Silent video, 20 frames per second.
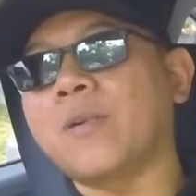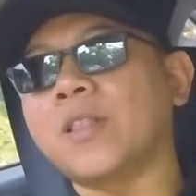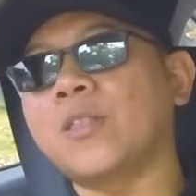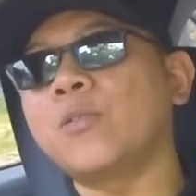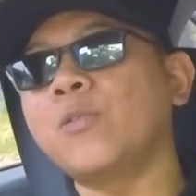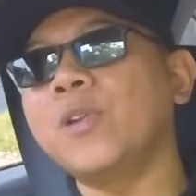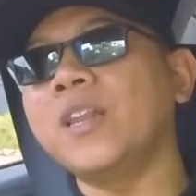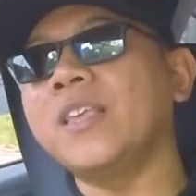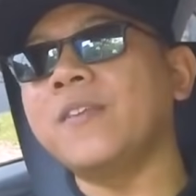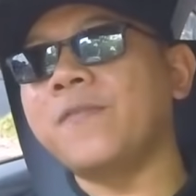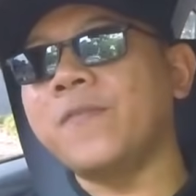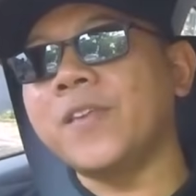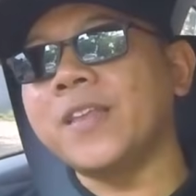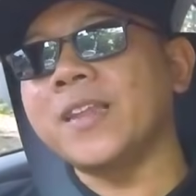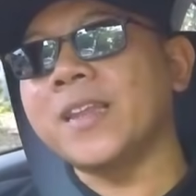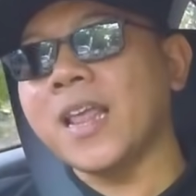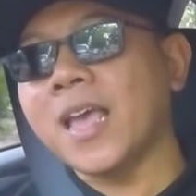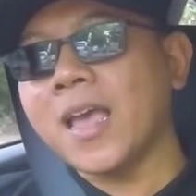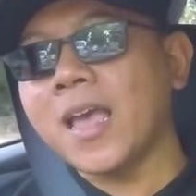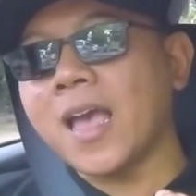waktu
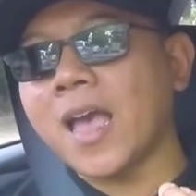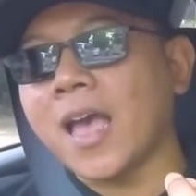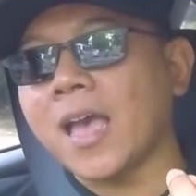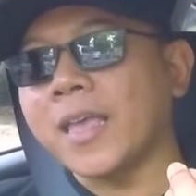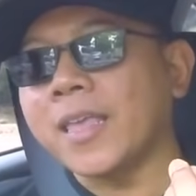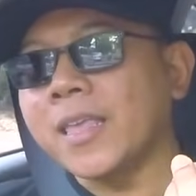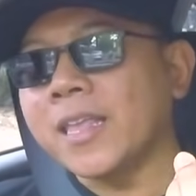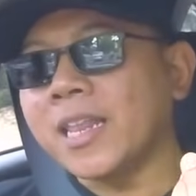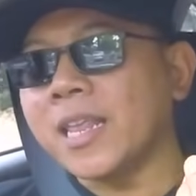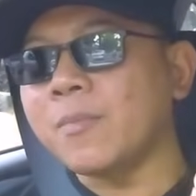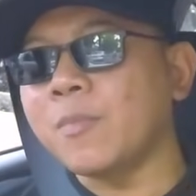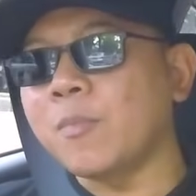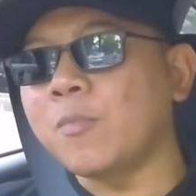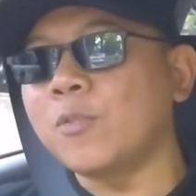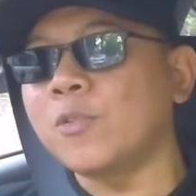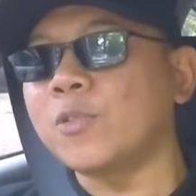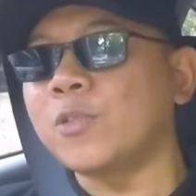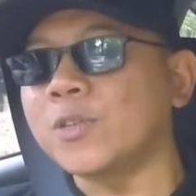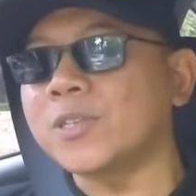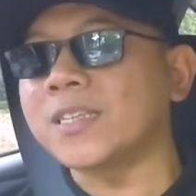Livina akhirnya
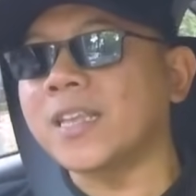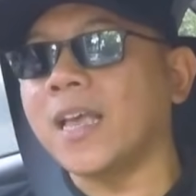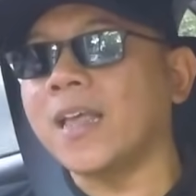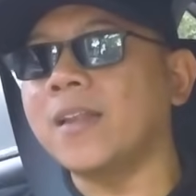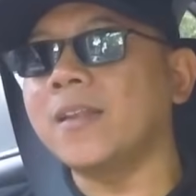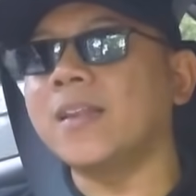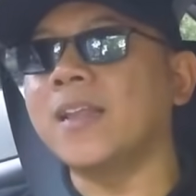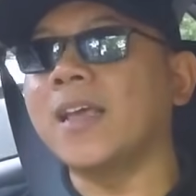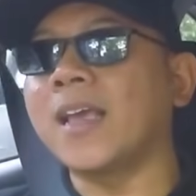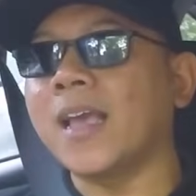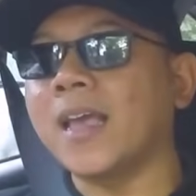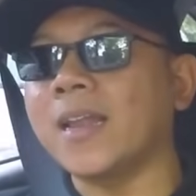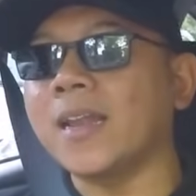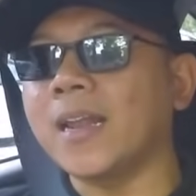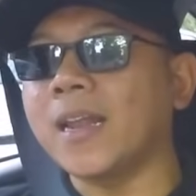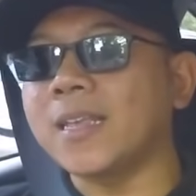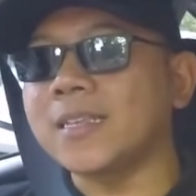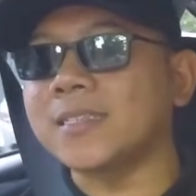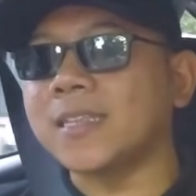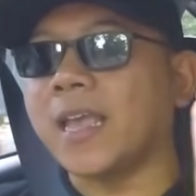memutuskan dengan
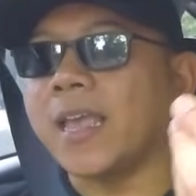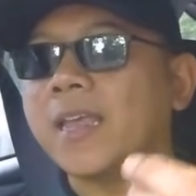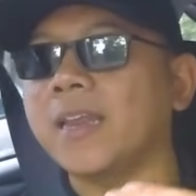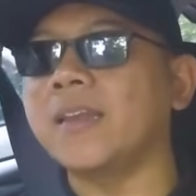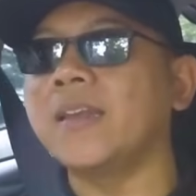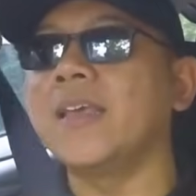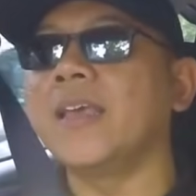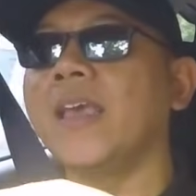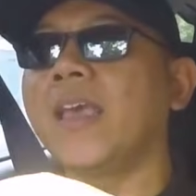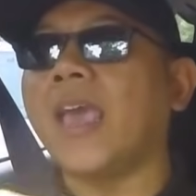desain